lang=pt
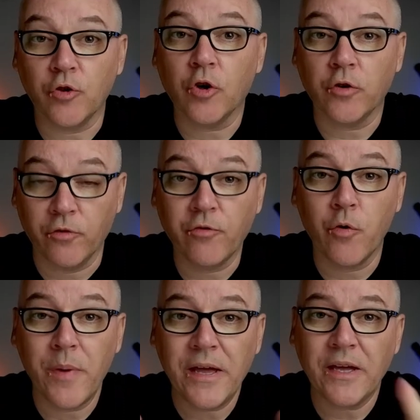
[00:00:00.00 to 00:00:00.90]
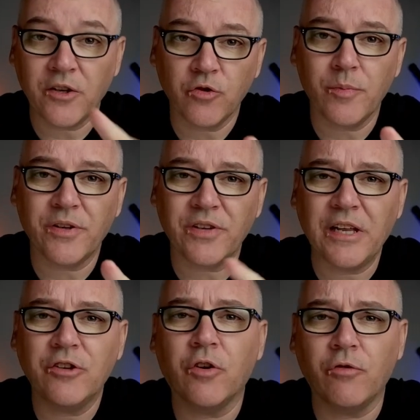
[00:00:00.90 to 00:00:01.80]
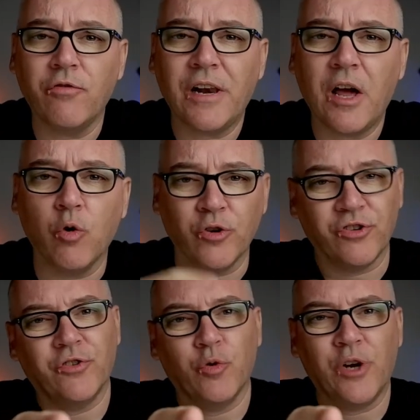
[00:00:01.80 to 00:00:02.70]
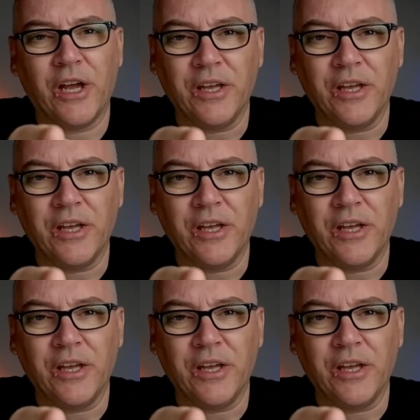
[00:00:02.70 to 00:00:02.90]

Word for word: fotógrafo e filmmaker, e é sobre essa lente que eu vou falar hoje, segura